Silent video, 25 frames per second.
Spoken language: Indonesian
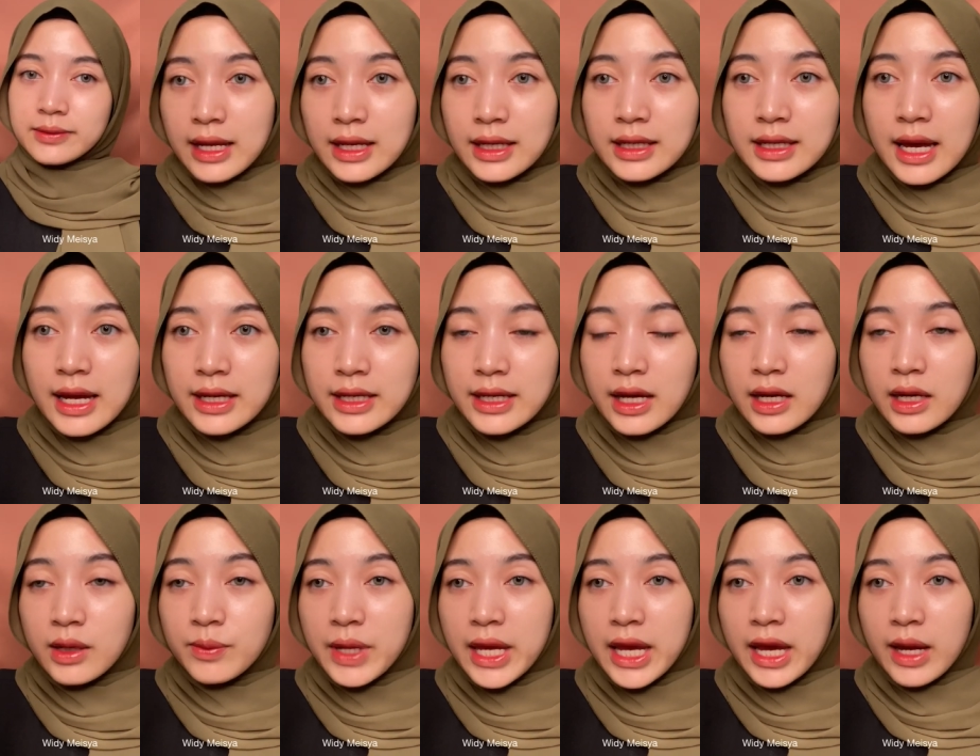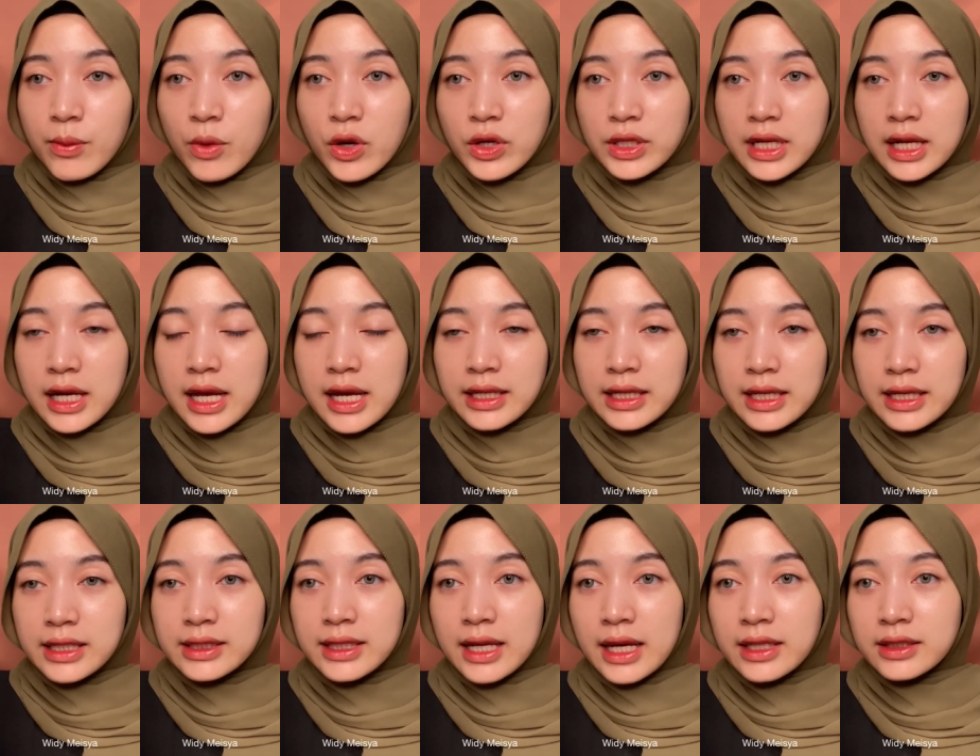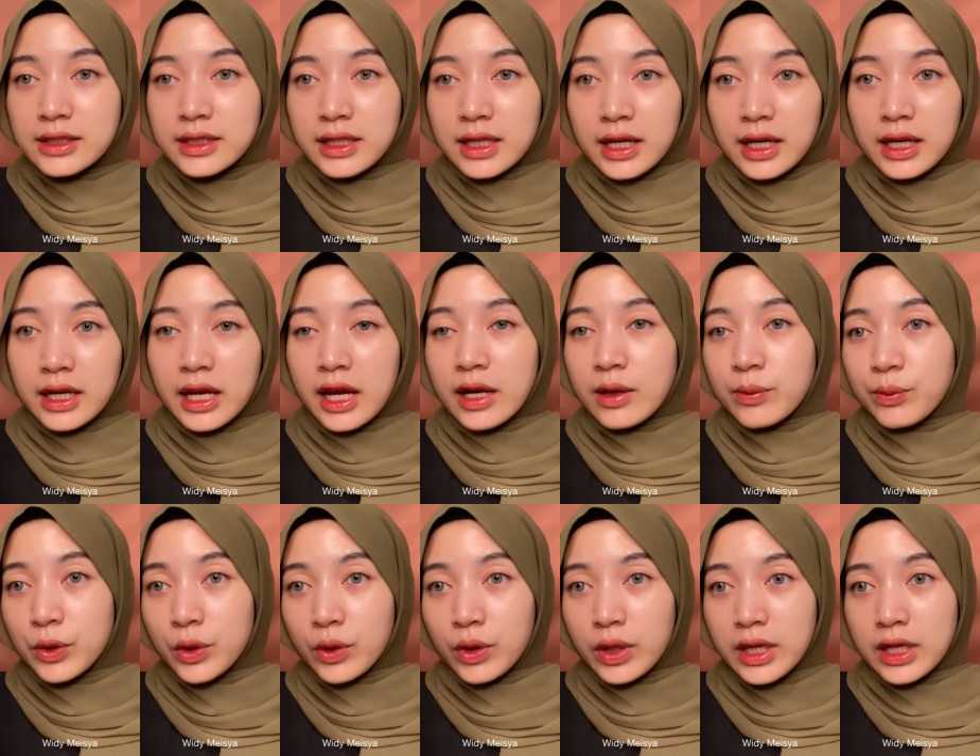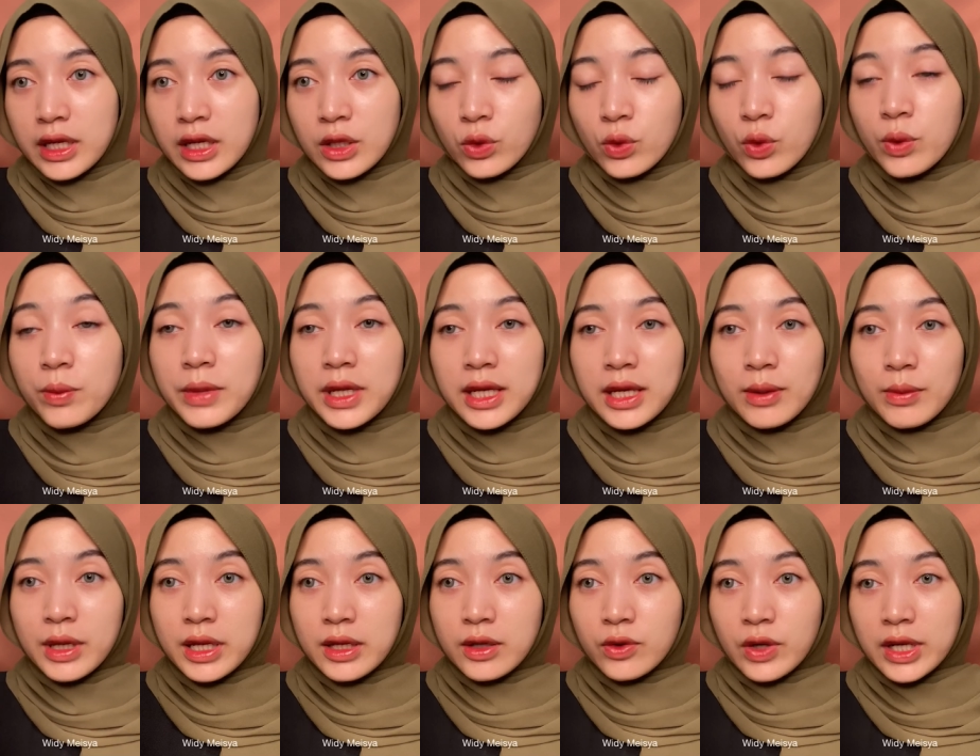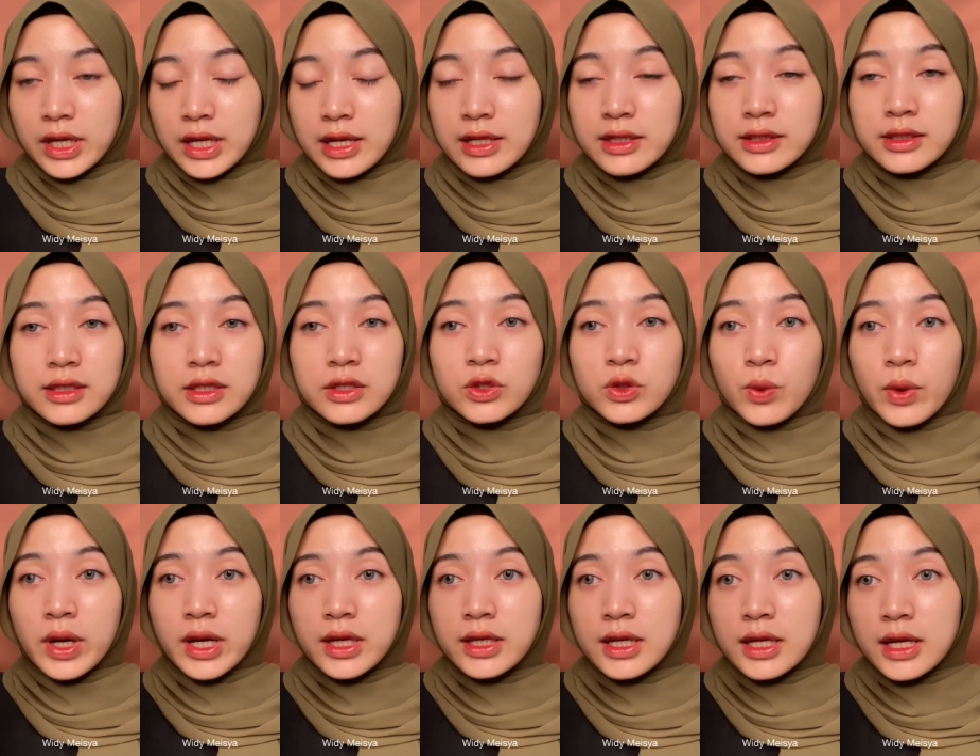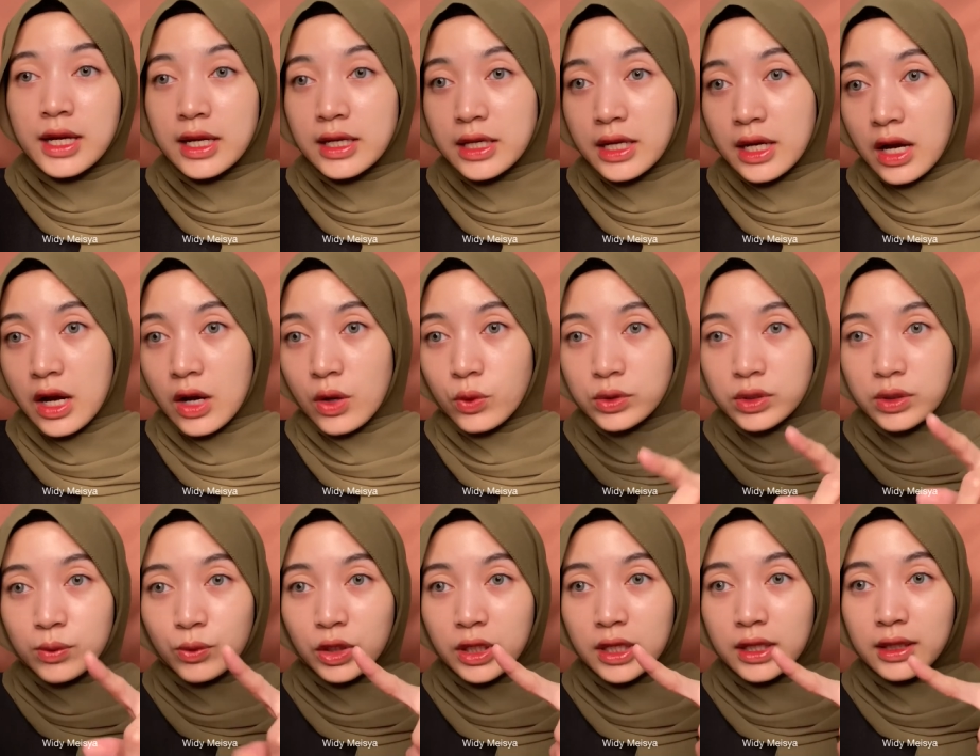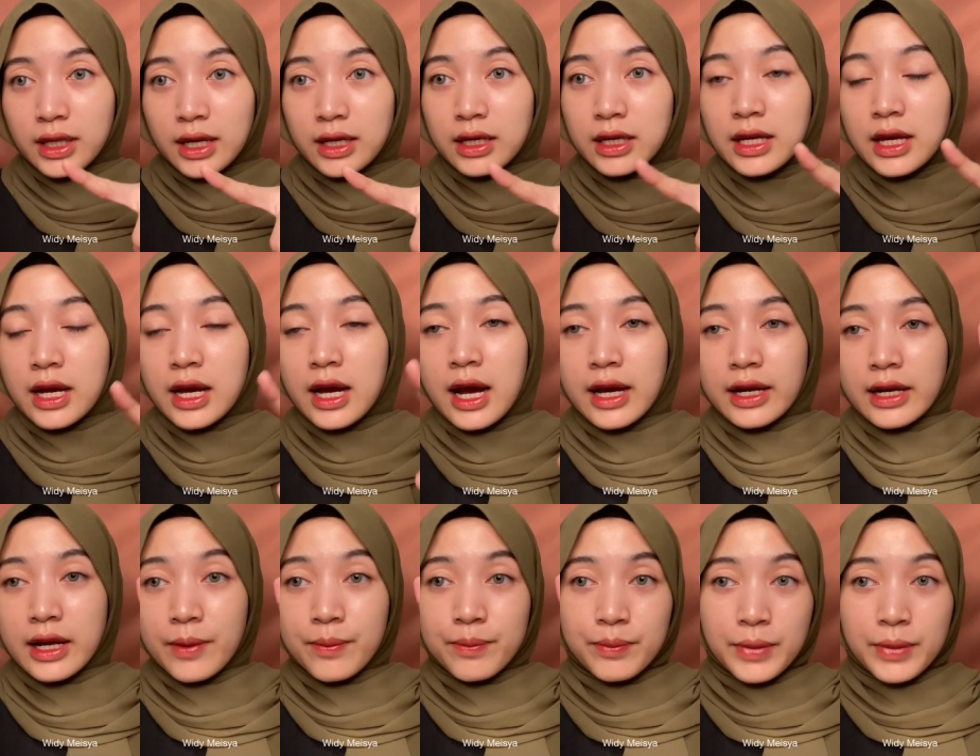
Dan yang lebih hebohnya lagi, sunscreen and pure ini tuh minim ingredients sesuai dengan yang aku sebutin tadi ya, ada 4